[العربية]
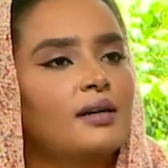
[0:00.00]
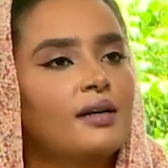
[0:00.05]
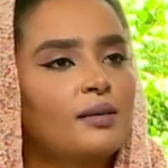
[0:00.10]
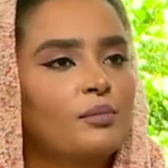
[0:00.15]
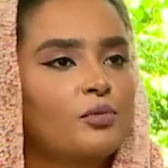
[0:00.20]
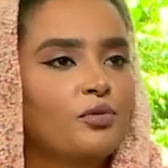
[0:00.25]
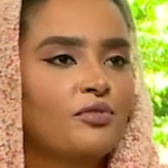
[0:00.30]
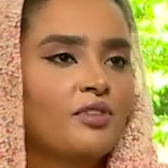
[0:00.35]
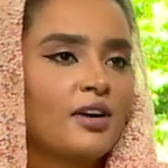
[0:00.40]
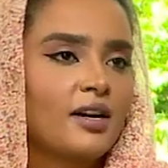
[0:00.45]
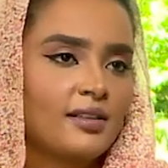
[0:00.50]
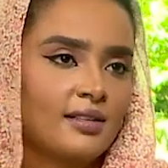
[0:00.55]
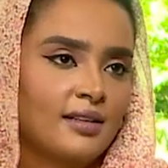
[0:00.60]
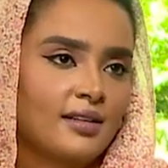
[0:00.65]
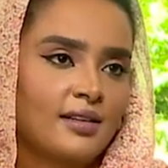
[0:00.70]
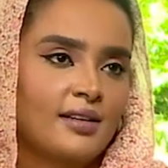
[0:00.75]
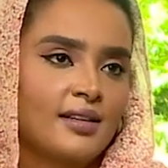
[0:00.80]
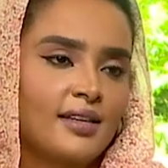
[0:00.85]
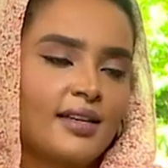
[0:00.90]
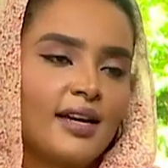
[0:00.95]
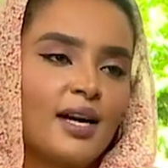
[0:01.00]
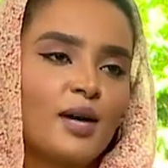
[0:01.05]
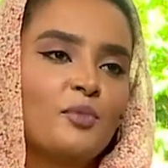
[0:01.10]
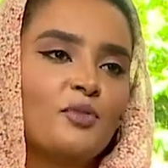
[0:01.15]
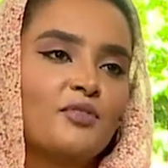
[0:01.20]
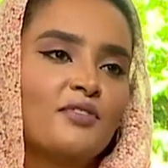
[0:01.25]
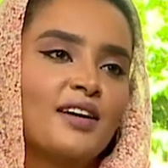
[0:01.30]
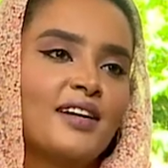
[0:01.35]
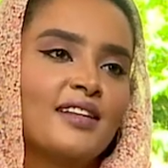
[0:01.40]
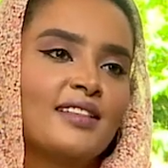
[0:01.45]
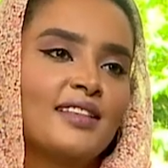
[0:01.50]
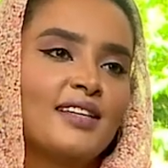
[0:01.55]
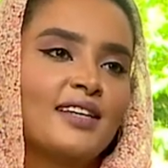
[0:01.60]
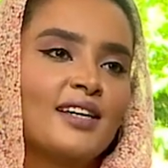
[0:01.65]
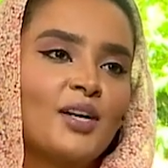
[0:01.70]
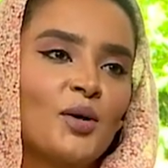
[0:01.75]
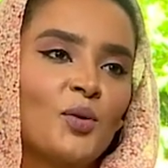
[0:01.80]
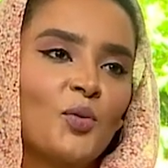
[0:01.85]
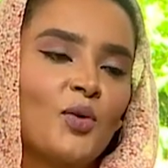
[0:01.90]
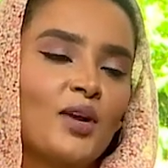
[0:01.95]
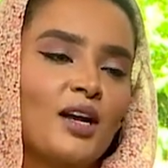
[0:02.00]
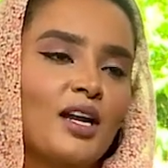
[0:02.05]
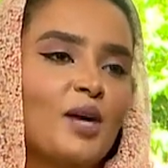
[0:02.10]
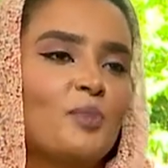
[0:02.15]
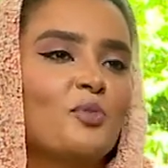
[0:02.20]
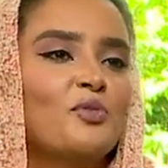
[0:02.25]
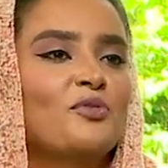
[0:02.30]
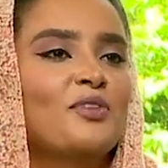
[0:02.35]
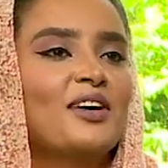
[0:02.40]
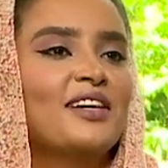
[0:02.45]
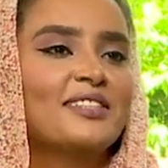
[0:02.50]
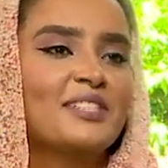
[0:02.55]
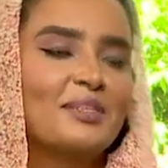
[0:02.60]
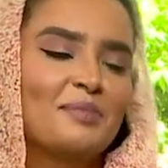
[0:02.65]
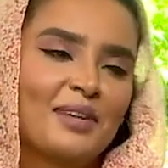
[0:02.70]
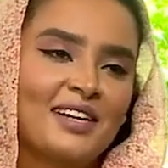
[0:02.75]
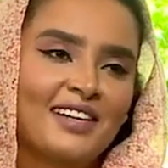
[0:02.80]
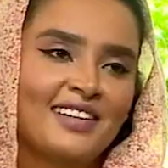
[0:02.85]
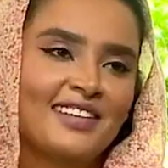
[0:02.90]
ابو فاطمه هي ابو فاطمه ولا ابو فاطمه